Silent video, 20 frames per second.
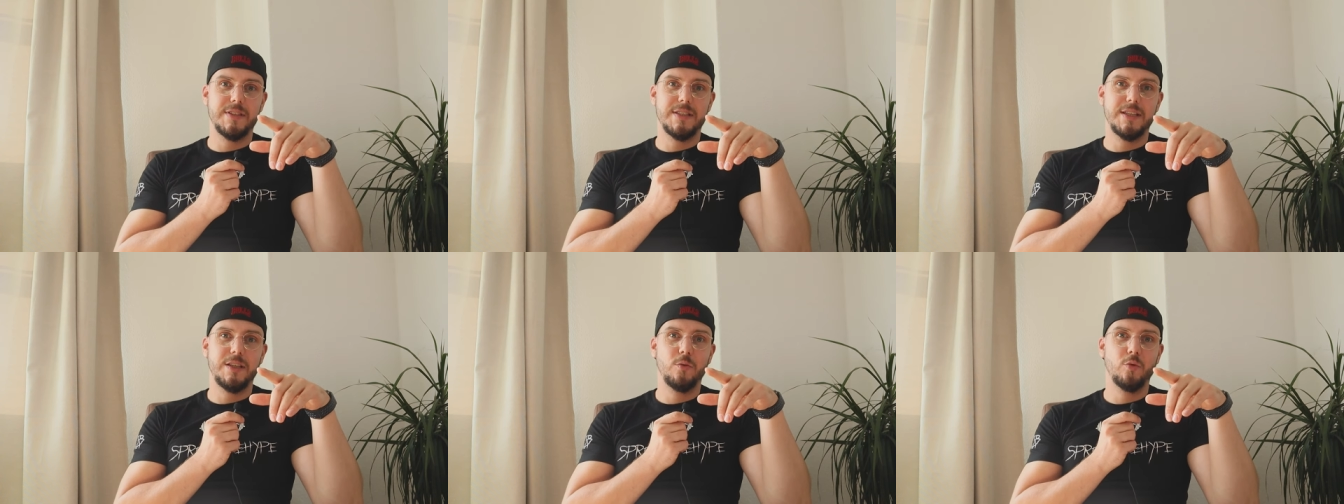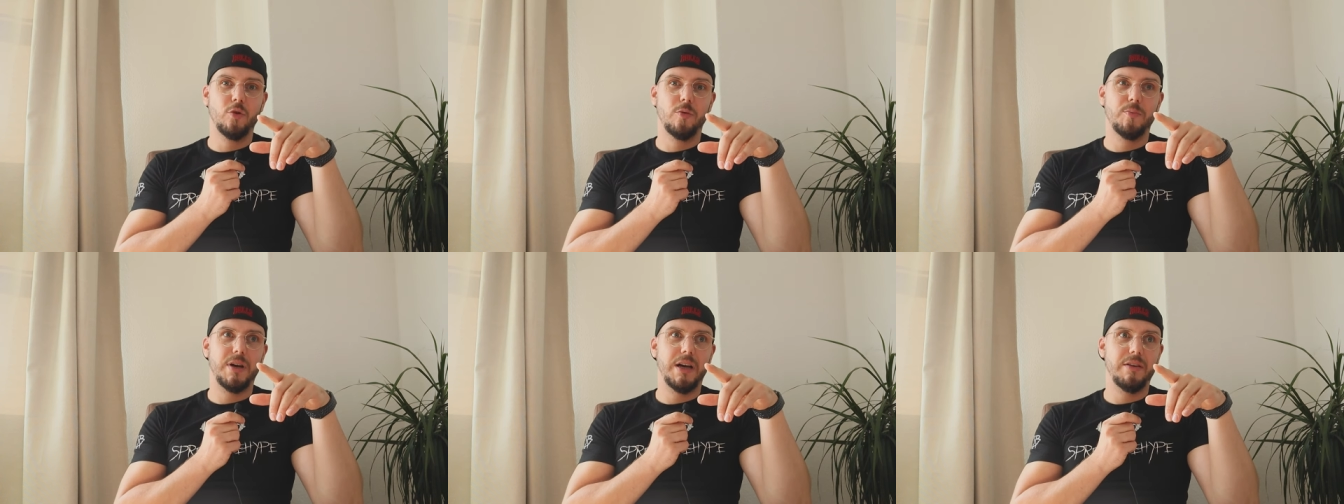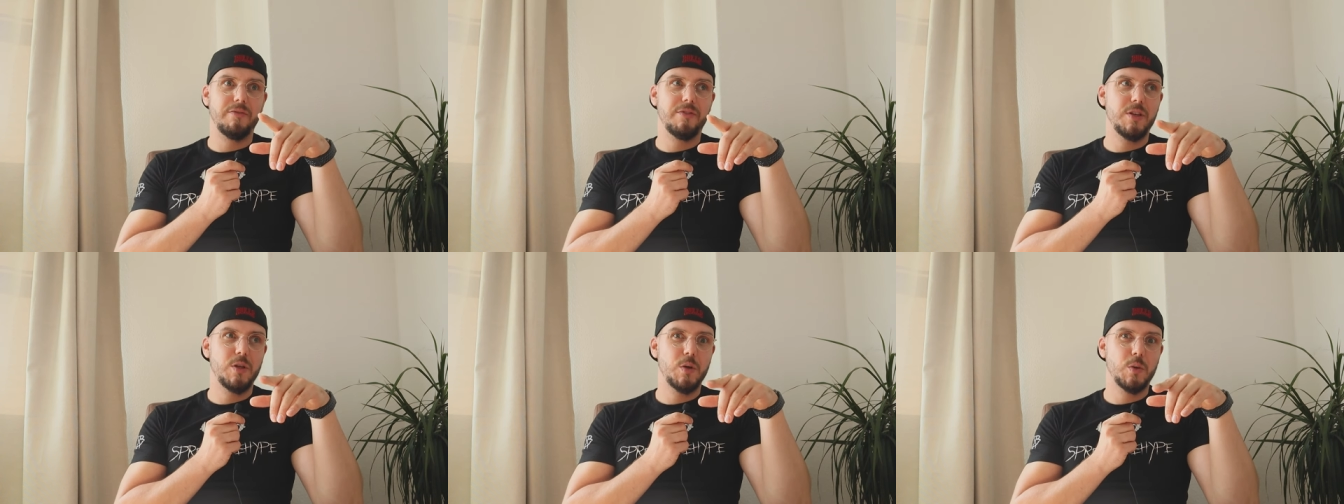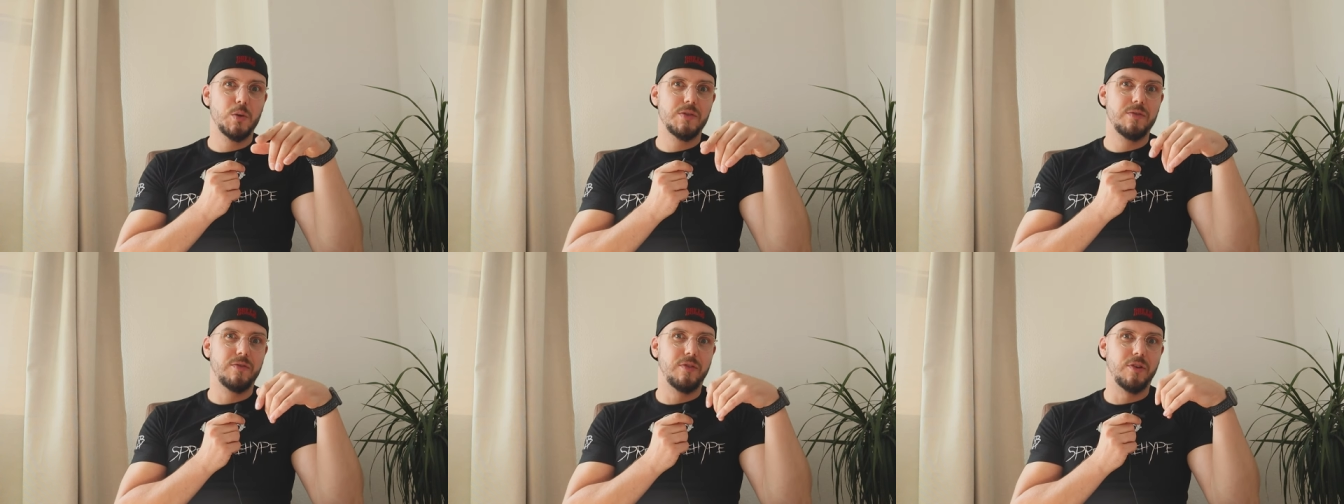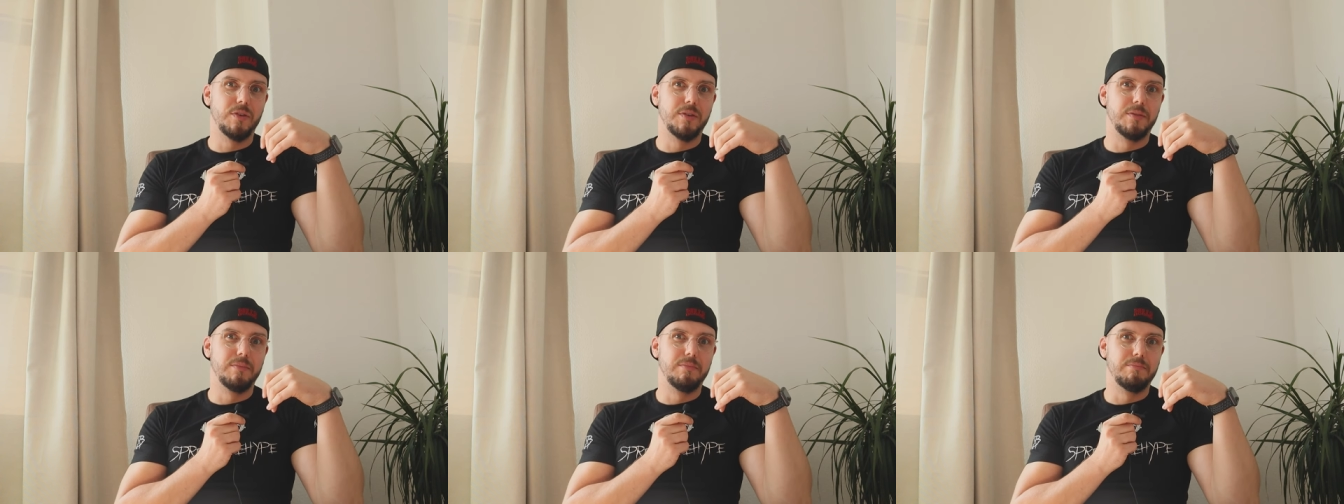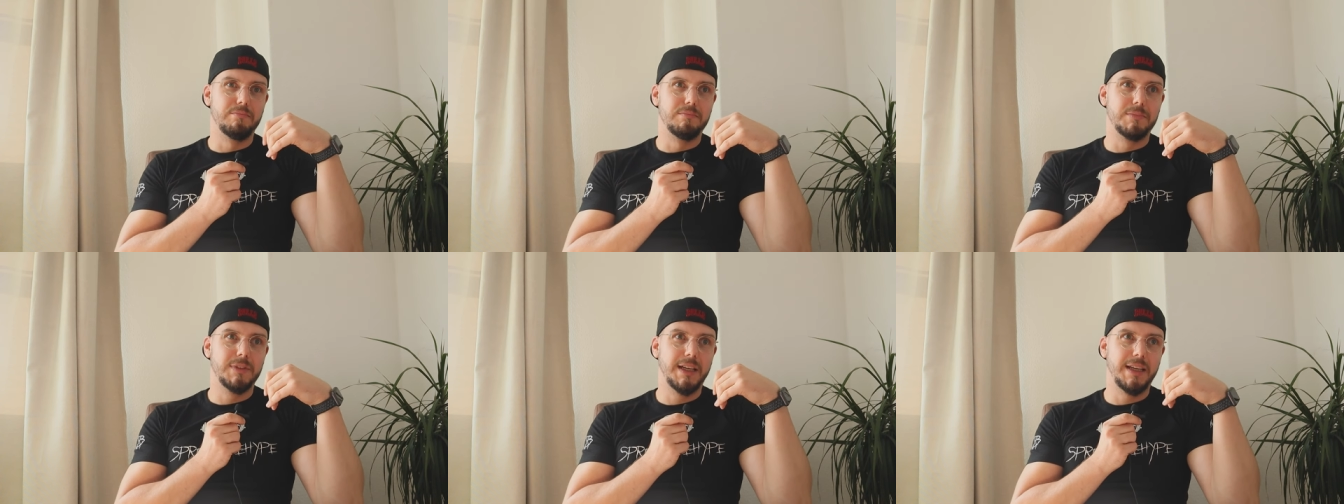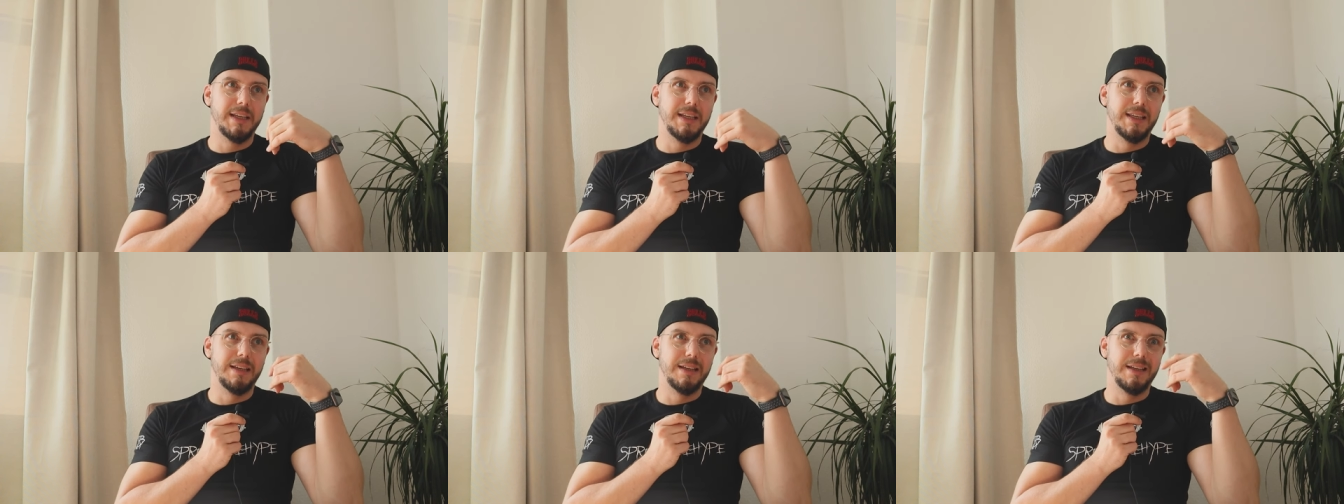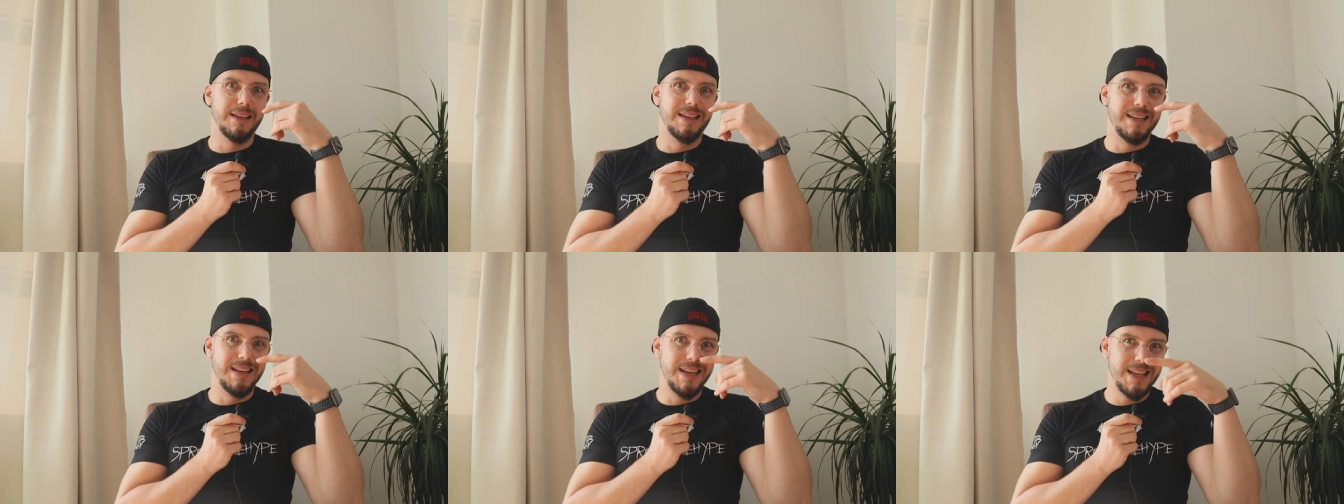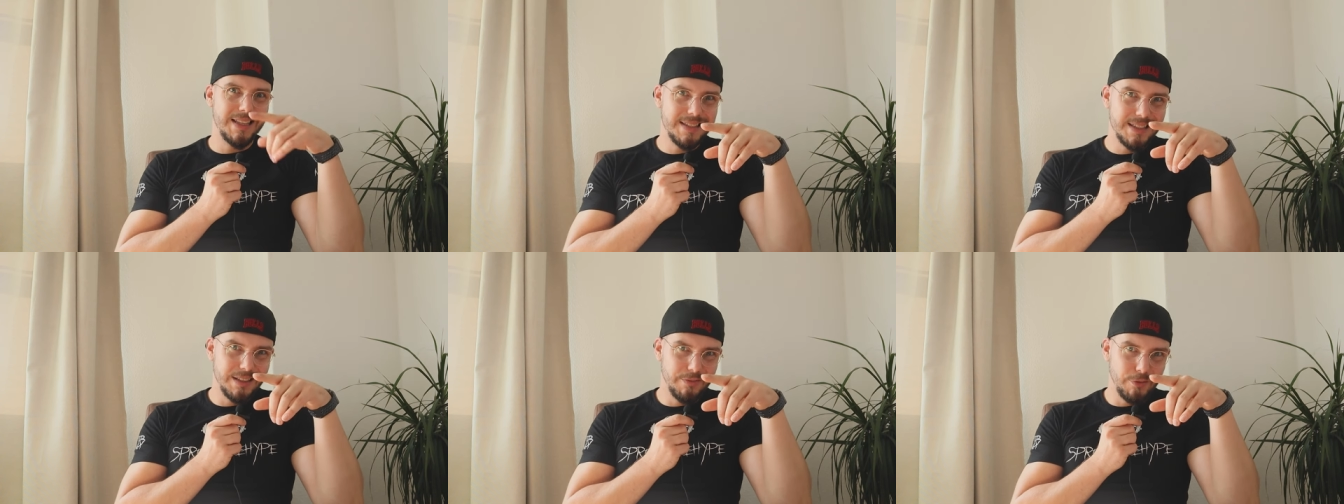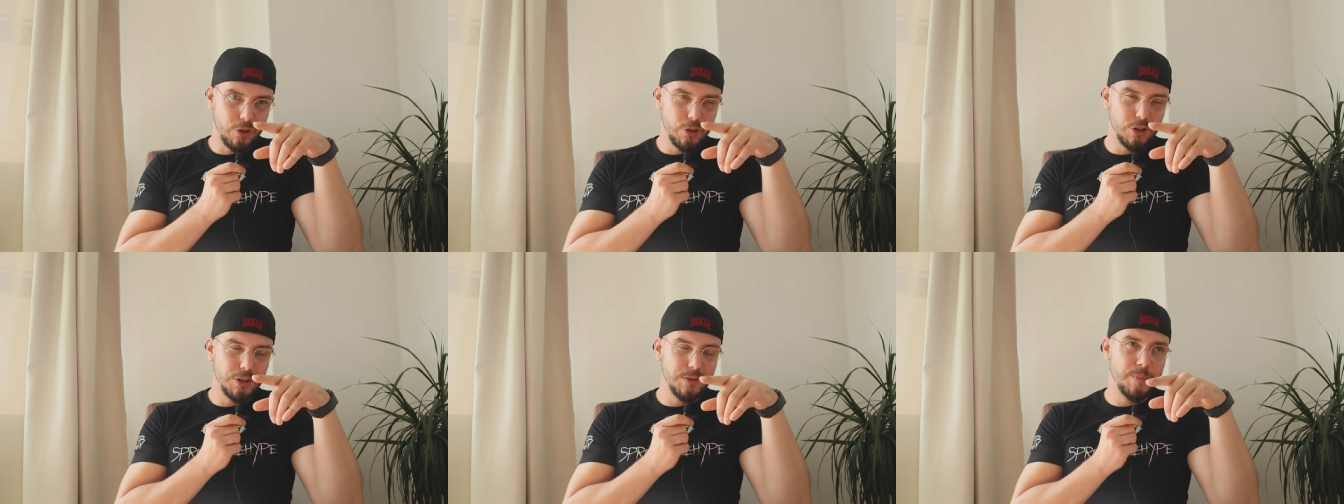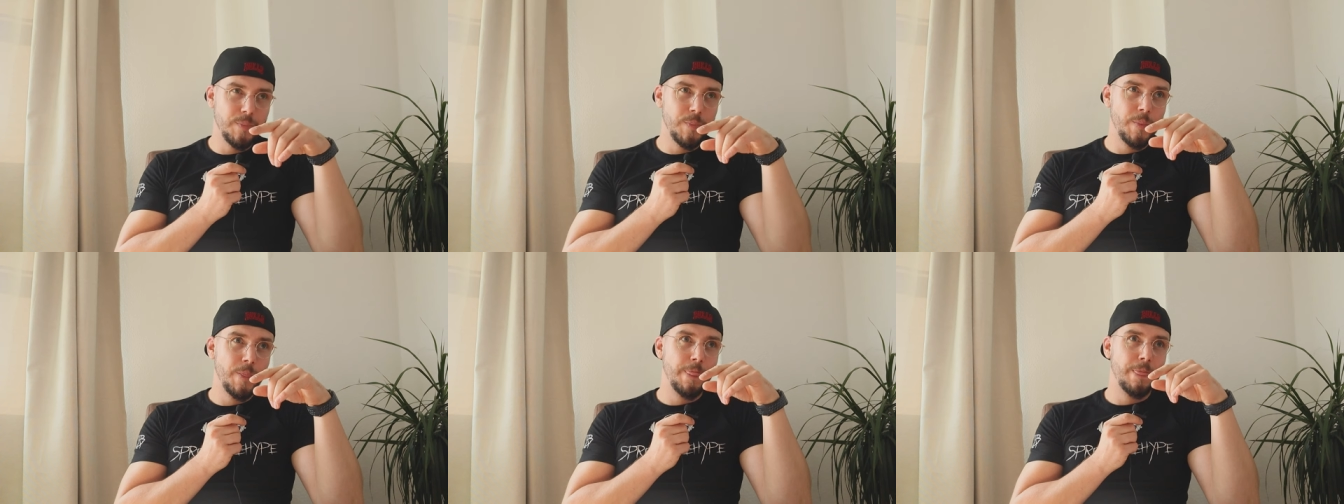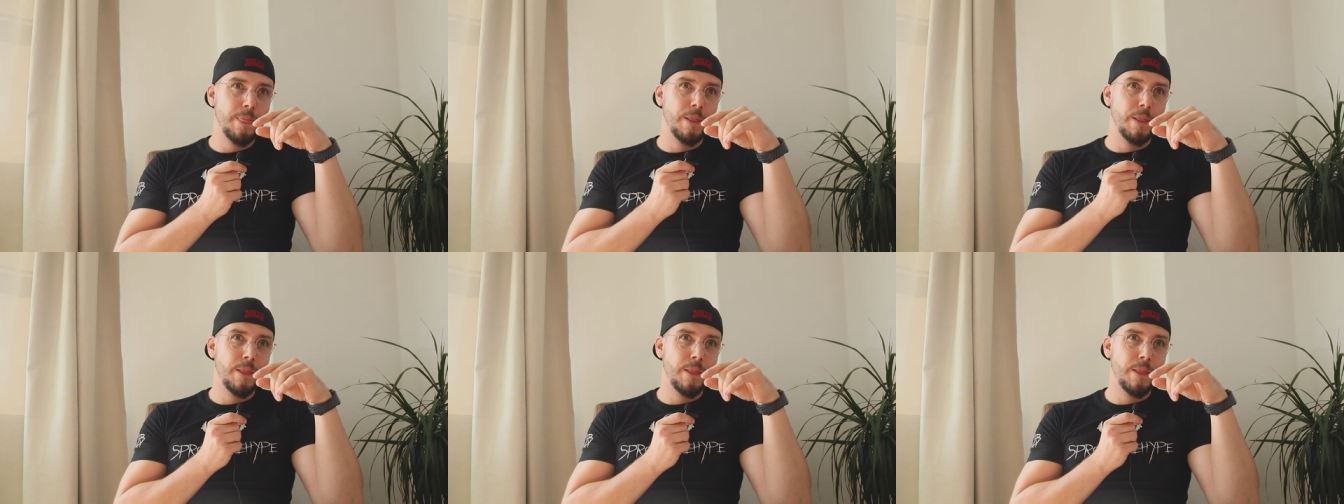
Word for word: wir sehen nur ein paar Videos von Training letzter Woche